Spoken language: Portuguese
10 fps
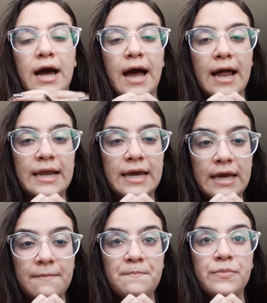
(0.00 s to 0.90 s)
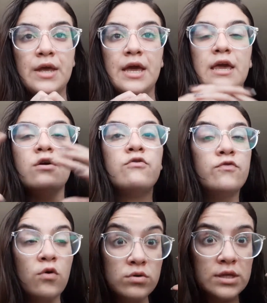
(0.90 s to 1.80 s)
ali. Eu
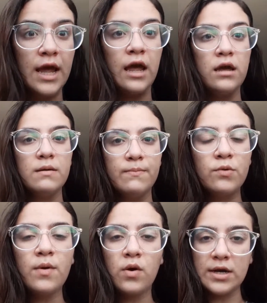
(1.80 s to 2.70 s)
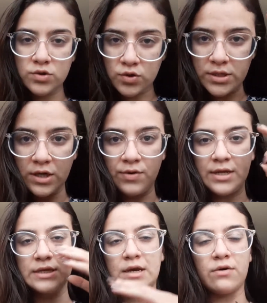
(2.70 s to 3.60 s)
voltei pro meu raciocínio
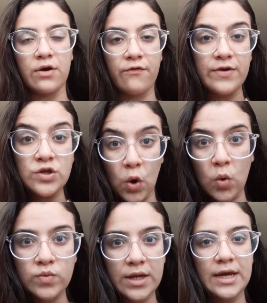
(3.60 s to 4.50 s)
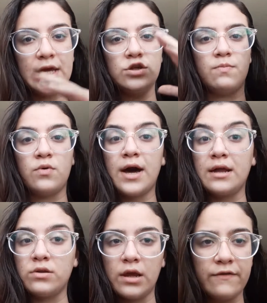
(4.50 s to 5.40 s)
inicial que eu fiz ontem, que é tipo,
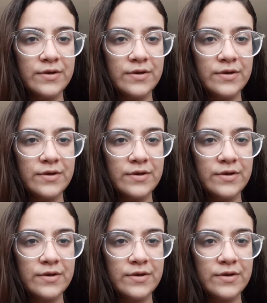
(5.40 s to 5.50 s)
cara, eu tenho que